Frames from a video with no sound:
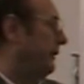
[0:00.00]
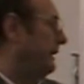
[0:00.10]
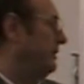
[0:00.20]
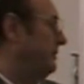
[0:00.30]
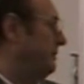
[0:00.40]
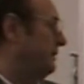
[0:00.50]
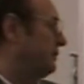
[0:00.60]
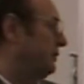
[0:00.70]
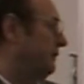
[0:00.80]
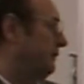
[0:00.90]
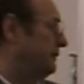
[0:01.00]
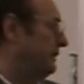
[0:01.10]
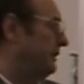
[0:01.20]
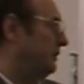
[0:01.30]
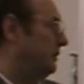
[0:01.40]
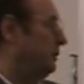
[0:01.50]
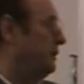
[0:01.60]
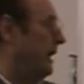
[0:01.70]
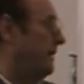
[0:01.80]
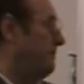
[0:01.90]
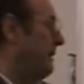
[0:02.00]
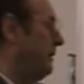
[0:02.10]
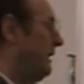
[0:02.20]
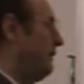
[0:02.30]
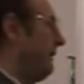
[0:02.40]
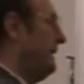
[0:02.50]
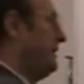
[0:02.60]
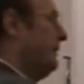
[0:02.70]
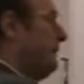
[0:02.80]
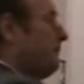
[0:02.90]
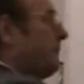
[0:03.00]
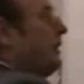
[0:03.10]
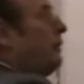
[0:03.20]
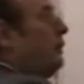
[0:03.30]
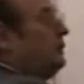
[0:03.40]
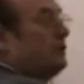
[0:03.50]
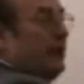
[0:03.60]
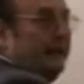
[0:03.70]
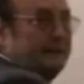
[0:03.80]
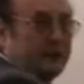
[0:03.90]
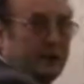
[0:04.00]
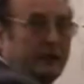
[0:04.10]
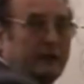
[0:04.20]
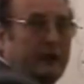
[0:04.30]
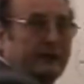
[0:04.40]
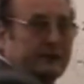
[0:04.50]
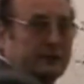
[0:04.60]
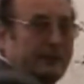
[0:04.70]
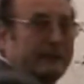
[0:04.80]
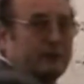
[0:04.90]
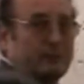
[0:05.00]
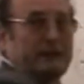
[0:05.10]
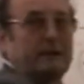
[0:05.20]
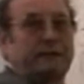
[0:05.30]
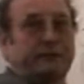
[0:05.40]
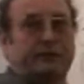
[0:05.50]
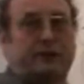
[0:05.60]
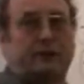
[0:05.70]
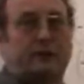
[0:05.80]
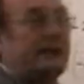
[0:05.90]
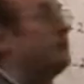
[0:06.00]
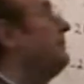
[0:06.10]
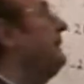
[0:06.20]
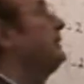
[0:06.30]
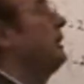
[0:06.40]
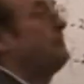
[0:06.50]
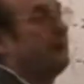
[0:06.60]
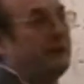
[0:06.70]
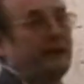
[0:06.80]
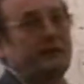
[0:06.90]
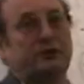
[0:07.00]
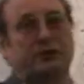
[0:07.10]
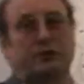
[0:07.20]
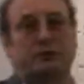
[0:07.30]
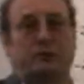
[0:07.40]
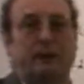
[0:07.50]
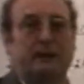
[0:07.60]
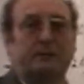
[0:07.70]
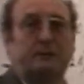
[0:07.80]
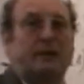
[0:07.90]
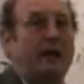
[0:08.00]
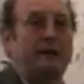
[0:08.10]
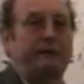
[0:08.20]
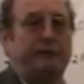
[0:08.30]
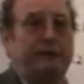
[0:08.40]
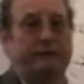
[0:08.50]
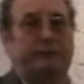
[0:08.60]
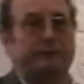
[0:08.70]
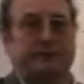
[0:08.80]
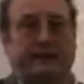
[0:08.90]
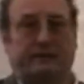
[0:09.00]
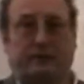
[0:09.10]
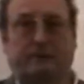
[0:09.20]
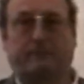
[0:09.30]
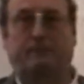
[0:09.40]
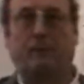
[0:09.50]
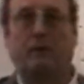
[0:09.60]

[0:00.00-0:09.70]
Rechenoperationen verzichtet und haben auch auf eine größere Anzahl als zwei Summanden verzichtet. Also man hätte auch bei der Addition zum Beispiel 3, 4, 5, 6, 7